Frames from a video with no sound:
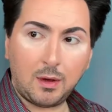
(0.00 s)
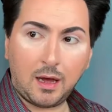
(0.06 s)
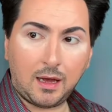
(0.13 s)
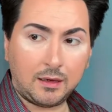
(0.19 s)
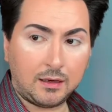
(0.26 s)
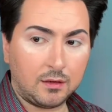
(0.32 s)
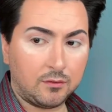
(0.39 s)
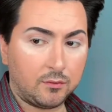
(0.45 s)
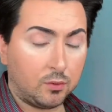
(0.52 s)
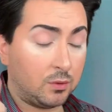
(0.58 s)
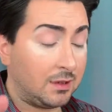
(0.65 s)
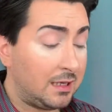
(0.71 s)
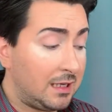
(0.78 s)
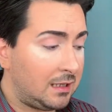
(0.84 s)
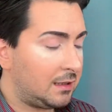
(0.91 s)
einen, wo
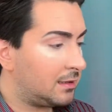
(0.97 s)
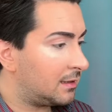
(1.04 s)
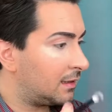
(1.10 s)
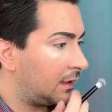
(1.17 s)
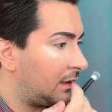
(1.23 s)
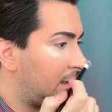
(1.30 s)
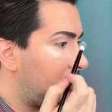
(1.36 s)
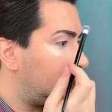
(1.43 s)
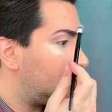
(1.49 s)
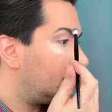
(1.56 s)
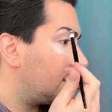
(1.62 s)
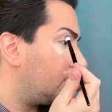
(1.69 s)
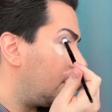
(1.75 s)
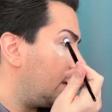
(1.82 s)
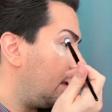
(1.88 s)
nichts drinnen ist,
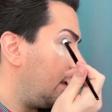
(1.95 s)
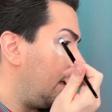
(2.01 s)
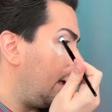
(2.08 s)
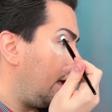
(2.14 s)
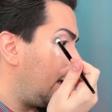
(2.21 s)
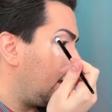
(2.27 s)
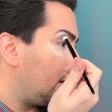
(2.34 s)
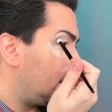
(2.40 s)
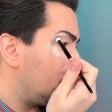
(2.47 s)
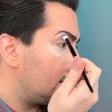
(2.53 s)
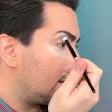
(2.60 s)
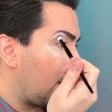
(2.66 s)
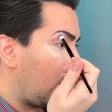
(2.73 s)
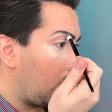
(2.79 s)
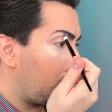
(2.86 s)
also einen leeren,
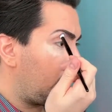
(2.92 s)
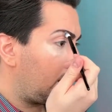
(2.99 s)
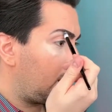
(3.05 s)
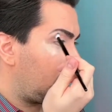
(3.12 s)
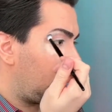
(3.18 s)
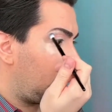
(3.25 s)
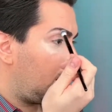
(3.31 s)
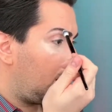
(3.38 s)
sauberen